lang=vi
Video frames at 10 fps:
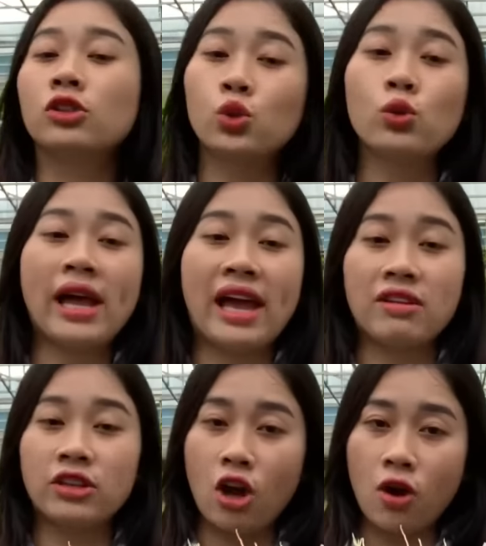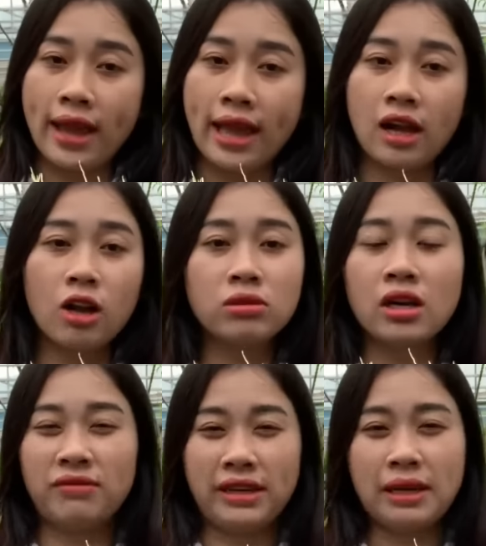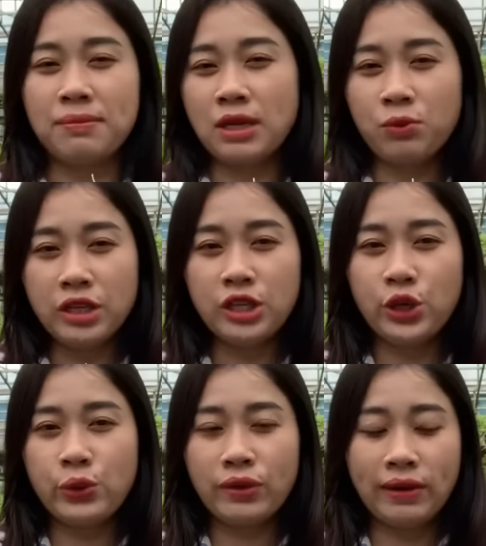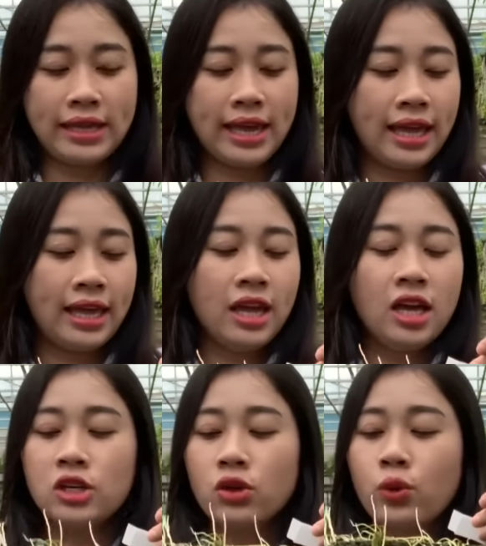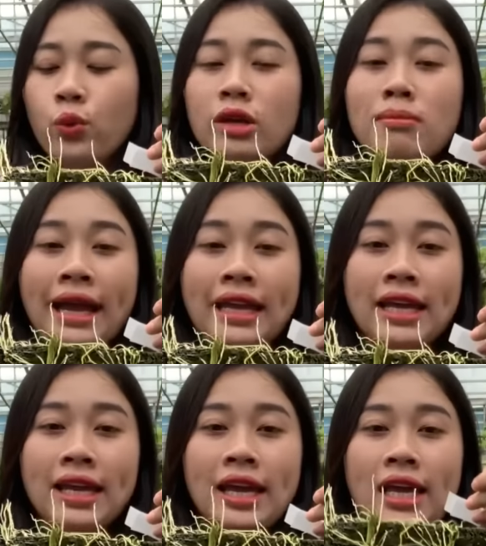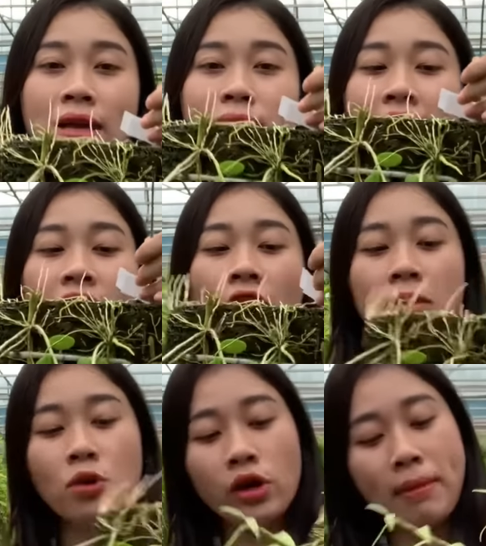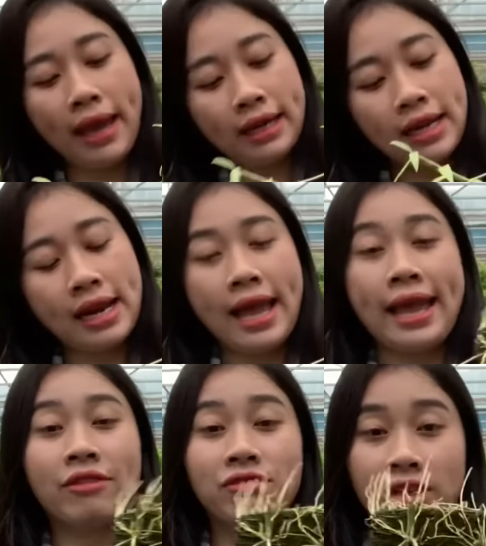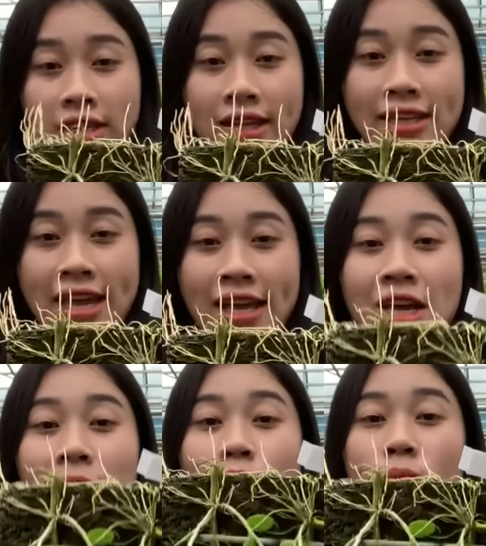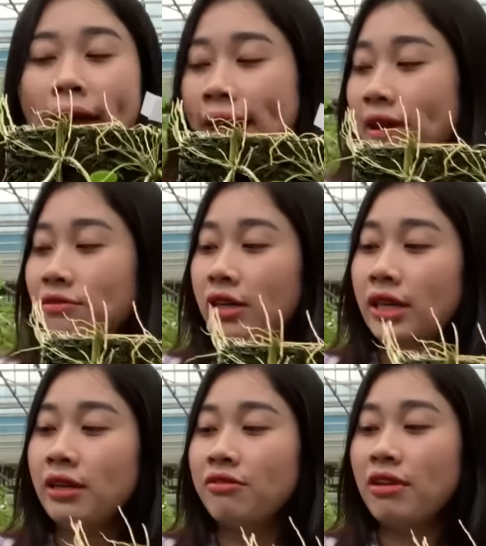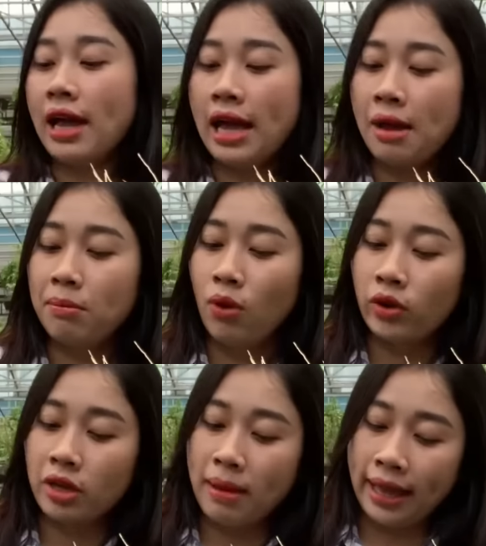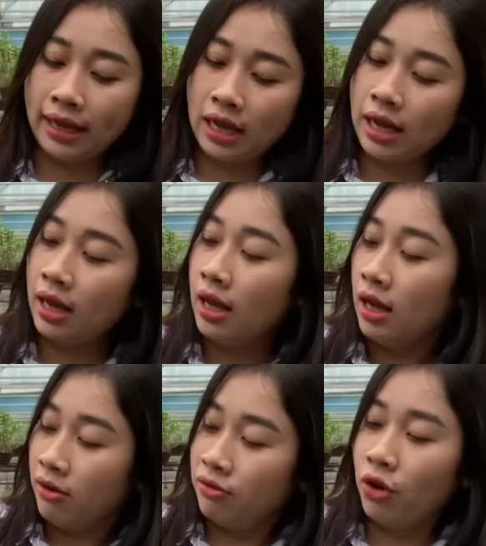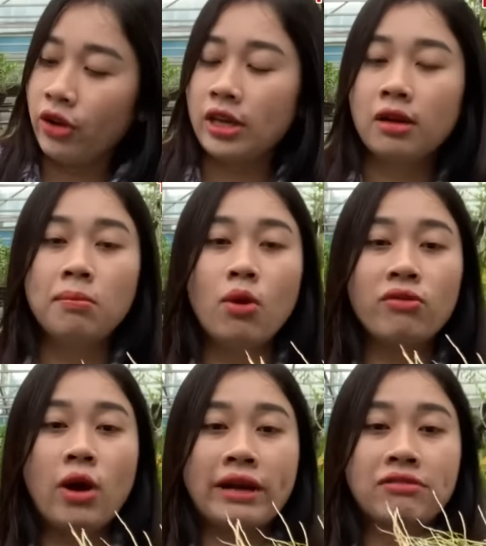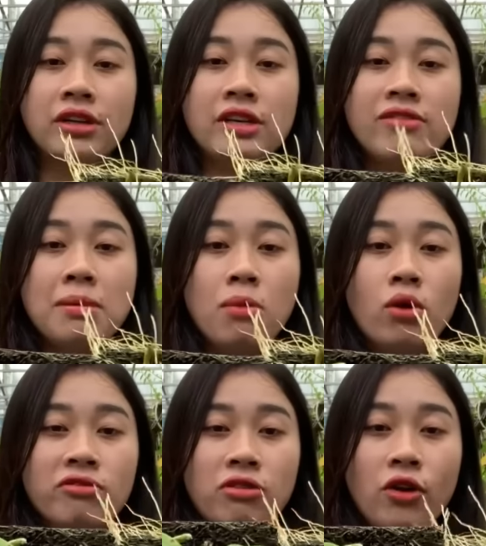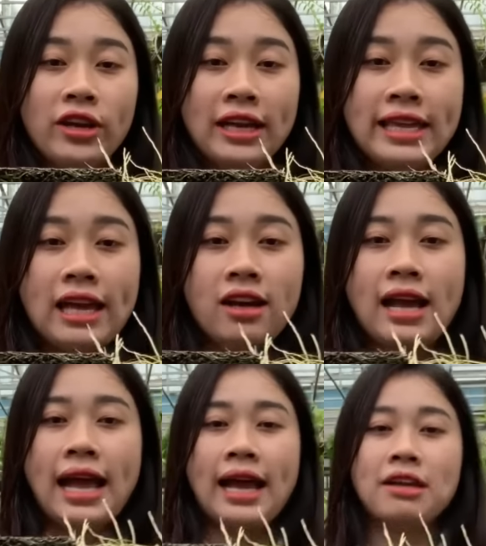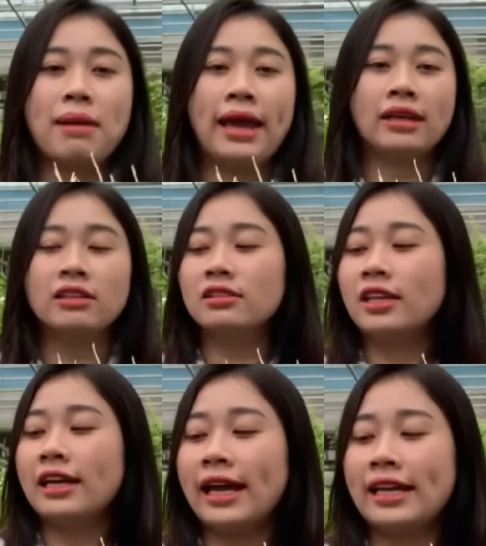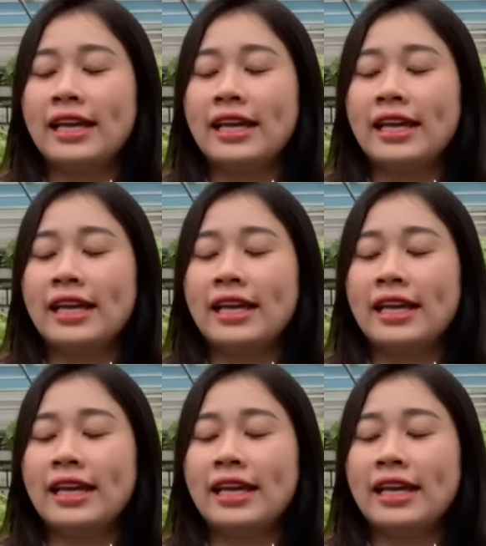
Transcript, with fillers: xuống lá và ra hoa, không cần phải chăm sóc gì nhiều đâu cả nha. Rồi Q bảy nè, em đang có một cái bản này là hạt vĩ cả nha. Một bản hạt vĩ và một cái bản uh, vôi, một hạt vĩ và một vôi cả nha. Hai bản như thế này,